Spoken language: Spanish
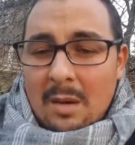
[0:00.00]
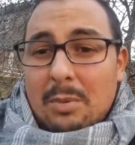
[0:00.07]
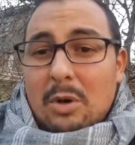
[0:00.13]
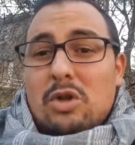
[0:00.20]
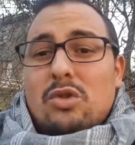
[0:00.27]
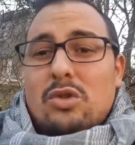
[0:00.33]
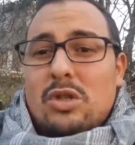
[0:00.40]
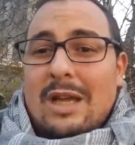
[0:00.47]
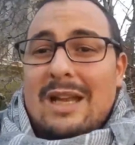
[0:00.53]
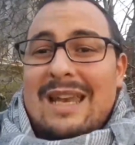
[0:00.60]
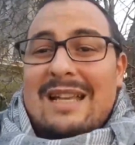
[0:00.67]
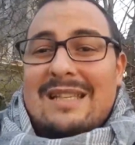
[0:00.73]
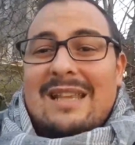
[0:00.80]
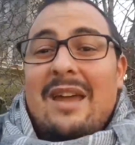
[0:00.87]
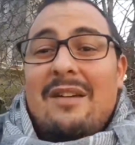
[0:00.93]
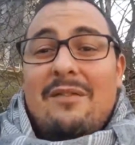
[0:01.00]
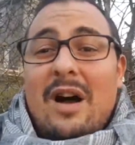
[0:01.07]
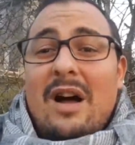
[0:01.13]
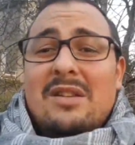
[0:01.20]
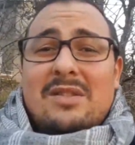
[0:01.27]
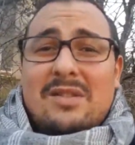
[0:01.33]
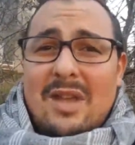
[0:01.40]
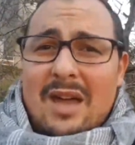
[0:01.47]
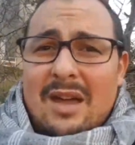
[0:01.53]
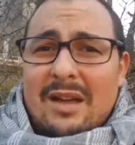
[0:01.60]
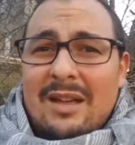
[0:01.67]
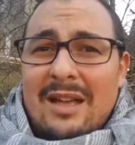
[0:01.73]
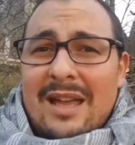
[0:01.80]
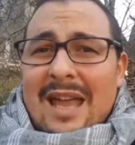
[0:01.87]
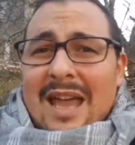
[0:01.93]
por sus siglas en francés,
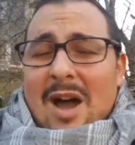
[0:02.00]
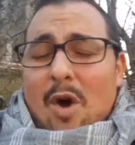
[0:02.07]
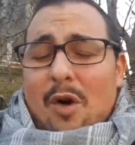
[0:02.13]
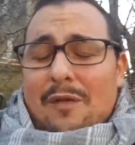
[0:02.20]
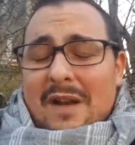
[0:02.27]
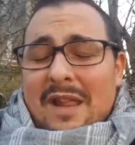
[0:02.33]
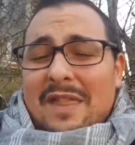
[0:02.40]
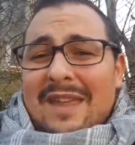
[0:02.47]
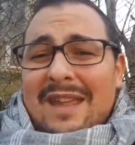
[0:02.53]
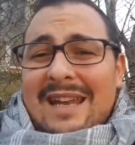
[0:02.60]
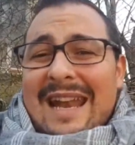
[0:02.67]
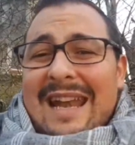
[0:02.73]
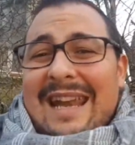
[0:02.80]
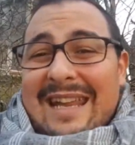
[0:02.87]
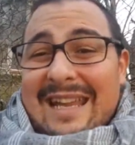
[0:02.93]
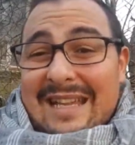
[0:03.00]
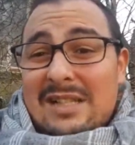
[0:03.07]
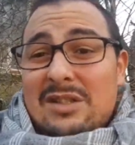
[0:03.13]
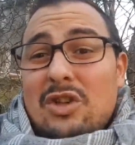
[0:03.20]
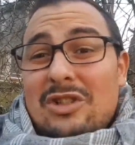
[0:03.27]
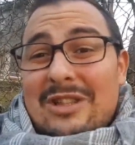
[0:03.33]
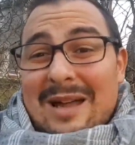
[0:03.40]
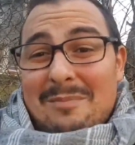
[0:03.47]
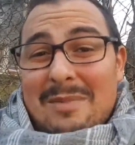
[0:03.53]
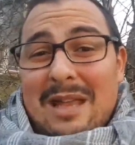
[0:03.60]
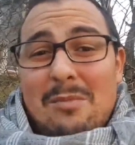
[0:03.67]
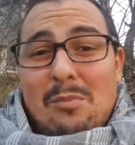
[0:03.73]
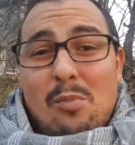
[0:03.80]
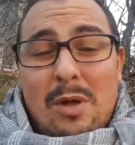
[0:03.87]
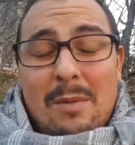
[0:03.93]
ofrecen registros
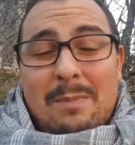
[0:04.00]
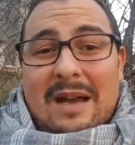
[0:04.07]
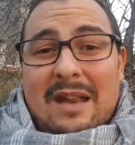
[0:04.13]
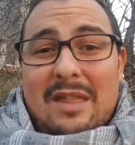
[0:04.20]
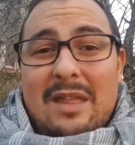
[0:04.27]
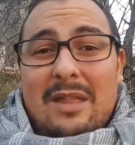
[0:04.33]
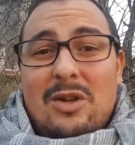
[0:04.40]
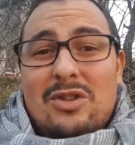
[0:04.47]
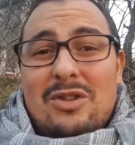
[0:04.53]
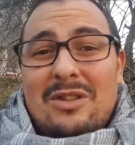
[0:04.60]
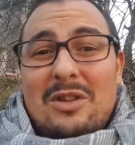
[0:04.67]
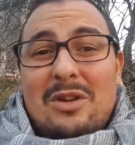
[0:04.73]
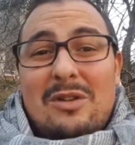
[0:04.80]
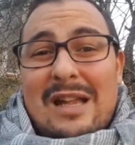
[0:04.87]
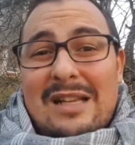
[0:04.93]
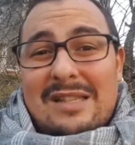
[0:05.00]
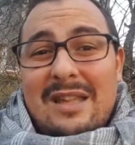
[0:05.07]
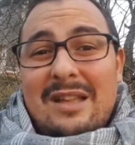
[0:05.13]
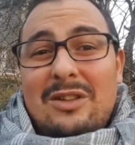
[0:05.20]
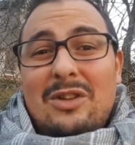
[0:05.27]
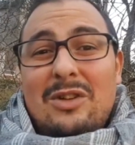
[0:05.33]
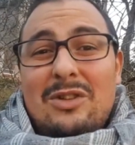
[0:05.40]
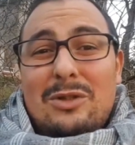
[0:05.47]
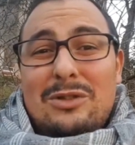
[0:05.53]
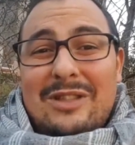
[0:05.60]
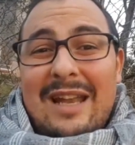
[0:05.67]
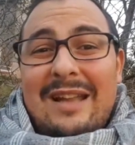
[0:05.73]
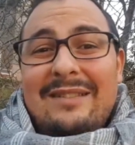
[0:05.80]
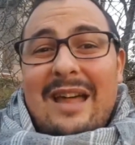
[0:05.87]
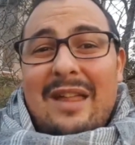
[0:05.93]
también muy parecidos de unas
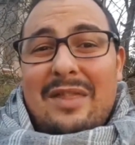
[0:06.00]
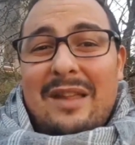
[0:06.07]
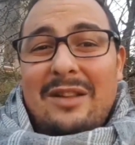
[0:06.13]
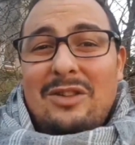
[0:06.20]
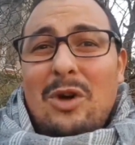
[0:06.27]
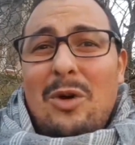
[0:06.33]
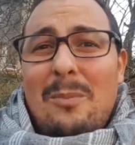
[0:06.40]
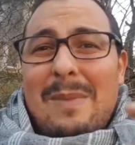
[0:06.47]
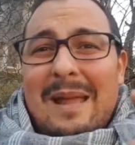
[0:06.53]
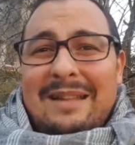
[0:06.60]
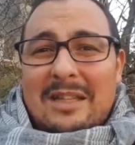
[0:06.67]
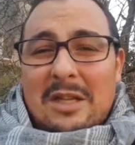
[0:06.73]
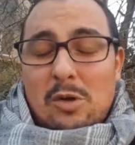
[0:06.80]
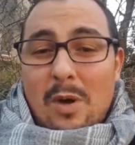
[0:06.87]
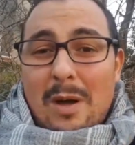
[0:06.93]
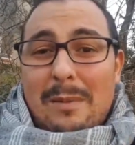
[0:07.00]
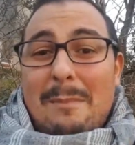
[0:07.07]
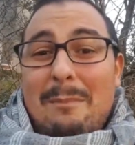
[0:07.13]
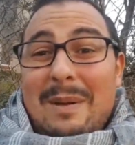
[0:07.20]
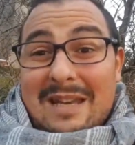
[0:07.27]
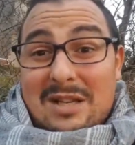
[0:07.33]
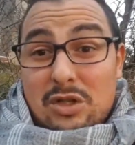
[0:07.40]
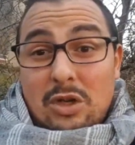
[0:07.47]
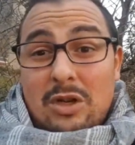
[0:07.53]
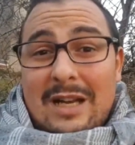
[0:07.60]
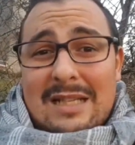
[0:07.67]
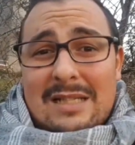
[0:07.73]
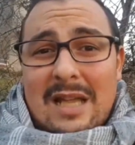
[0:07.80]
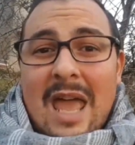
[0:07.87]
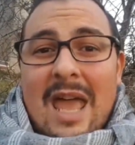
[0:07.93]
130 a 129
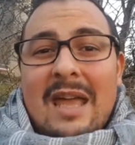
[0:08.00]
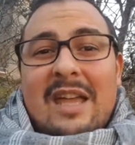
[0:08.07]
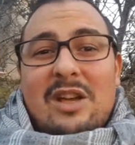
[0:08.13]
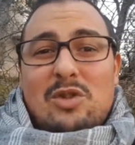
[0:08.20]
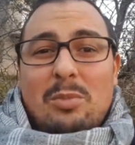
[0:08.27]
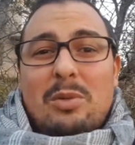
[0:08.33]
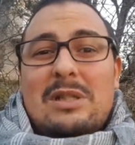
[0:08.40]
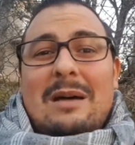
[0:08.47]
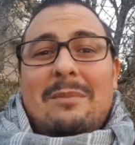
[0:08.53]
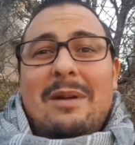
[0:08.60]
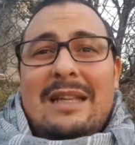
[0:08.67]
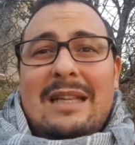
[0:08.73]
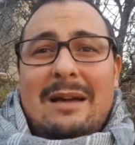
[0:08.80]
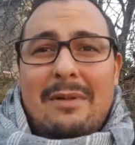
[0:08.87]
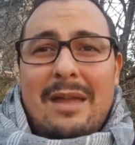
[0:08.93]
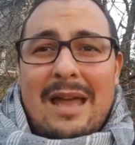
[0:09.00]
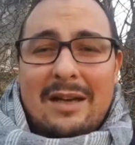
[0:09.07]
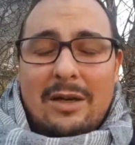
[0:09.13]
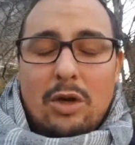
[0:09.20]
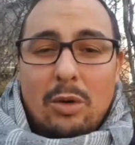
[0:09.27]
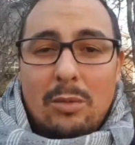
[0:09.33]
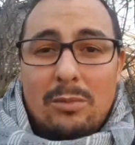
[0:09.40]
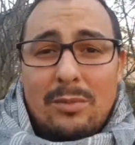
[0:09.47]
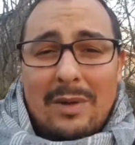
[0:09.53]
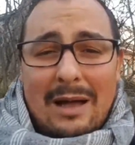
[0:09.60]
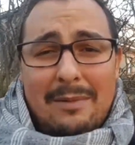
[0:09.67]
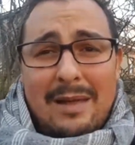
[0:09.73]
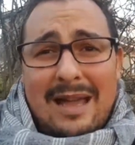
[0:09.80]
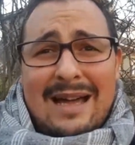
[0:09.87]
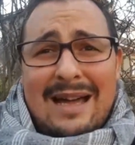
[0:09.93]
personas que supuestamente habían,
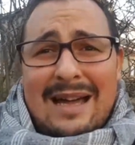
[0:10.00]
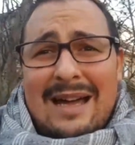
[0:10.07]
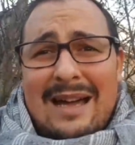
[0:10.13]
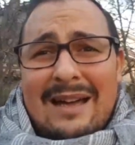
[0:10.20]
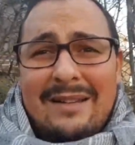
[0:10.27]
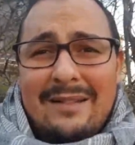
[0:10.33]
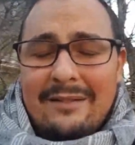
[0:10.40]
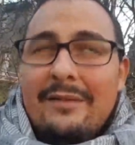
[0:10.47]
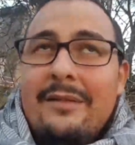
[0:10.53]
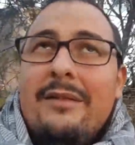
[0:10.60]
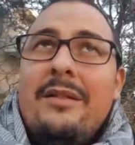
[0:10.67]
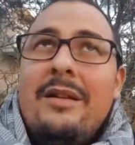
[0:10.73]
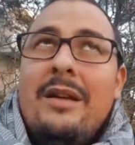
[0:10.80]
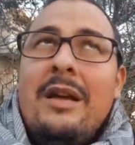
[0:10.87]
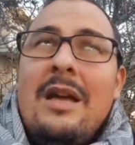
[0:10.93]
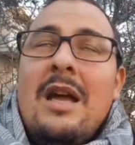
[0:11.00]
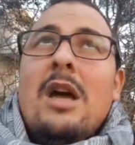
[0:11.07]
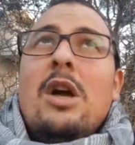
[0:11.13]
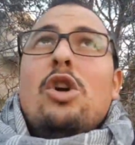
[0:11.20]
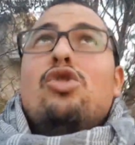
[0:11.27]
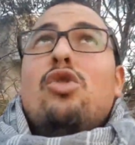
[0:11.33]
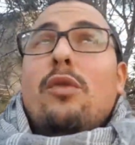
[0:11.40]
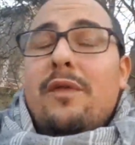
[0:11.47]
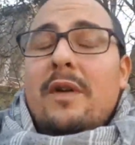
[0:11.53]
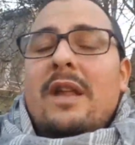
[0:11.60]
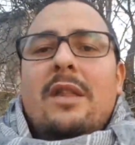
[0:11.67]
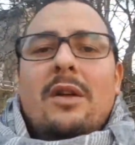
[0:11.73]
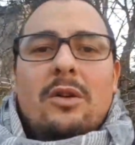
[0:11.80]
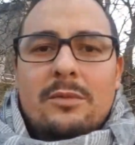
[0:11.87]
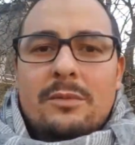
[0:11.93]
habían
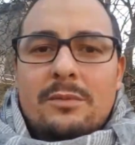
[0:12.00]
sufrido